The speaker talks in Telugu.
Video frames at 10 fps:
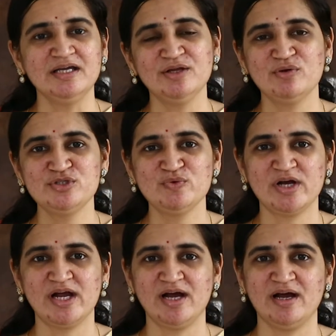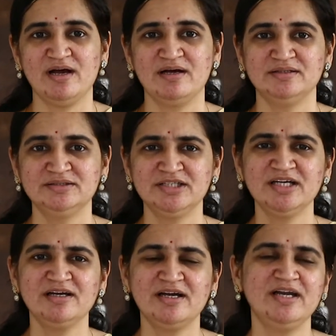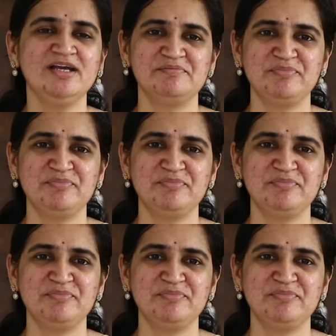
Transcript: ఈరోజు ఒక చక్కని